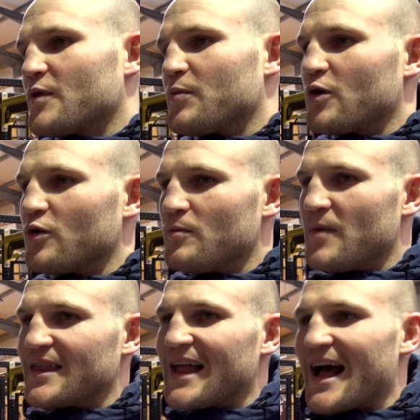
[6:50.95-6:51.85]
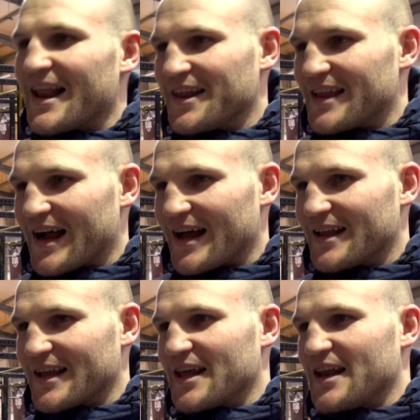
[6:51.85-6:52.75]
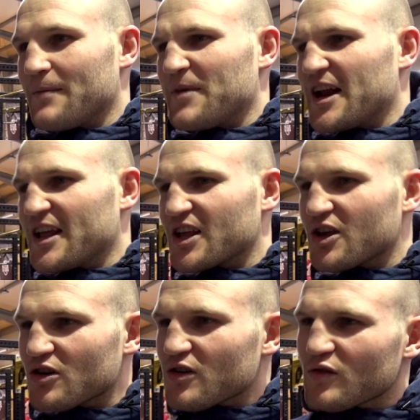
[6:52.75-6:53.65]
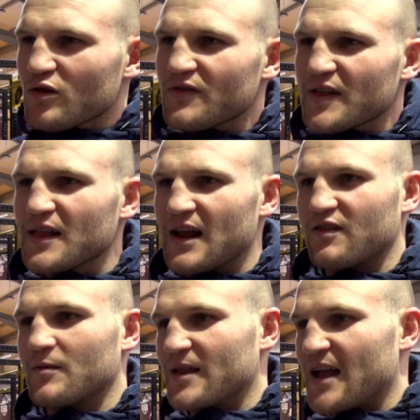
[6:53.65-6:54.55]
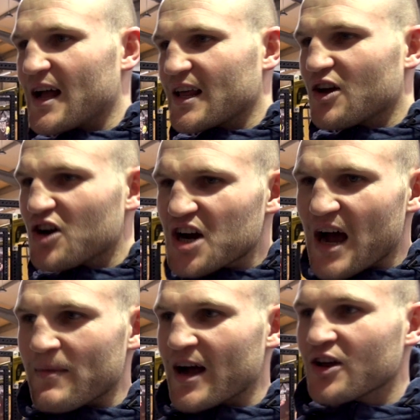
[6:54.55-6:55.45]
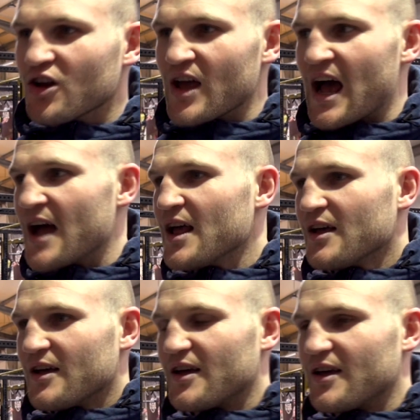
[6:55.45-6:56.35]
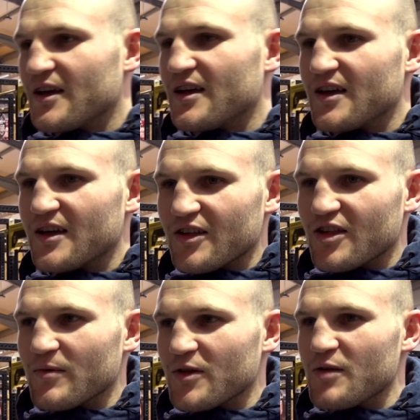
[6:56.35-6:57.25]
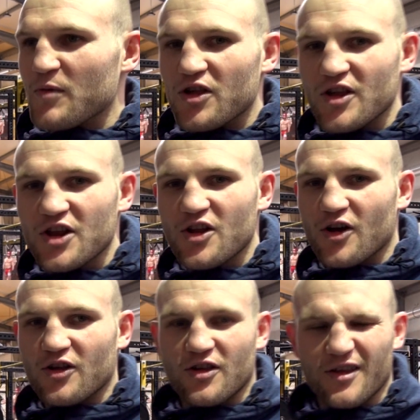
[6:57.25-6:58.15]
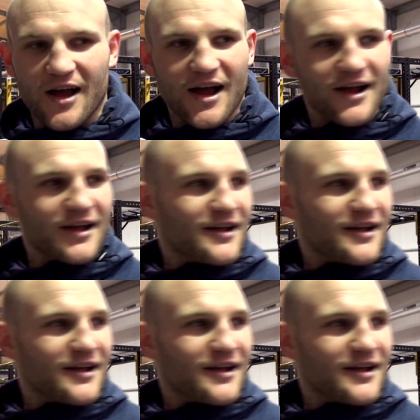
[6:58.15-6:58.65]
spokój mentalny, tak, ale takie nabieranie takiego skurwysyna w sobie, tak, takiego chama, gnoja, yy, żeby nie mieć litości, tak.